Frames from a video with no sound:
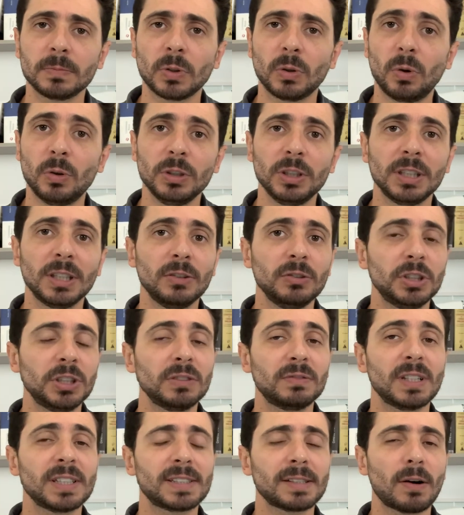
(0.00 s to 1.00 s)
onde não
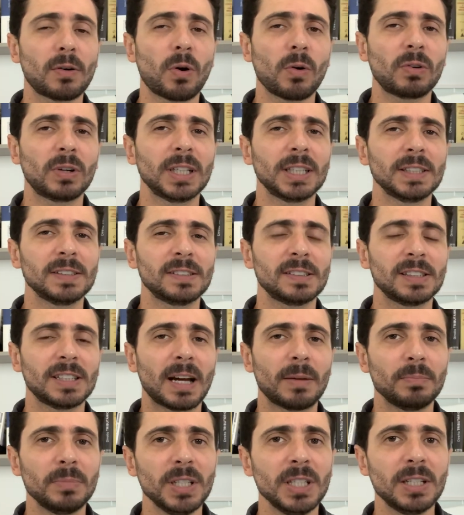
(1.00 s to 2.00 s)
estivesse ao alcance
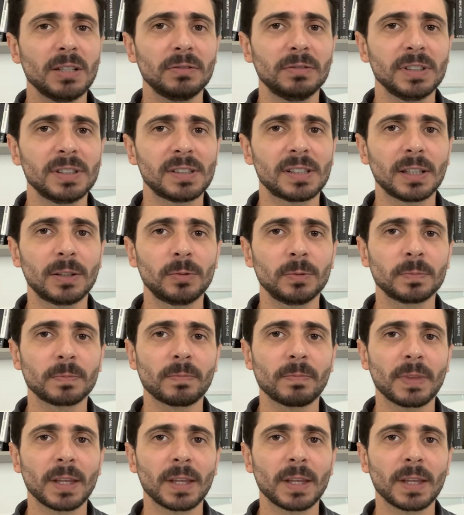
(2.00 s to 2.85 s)
da minha visão,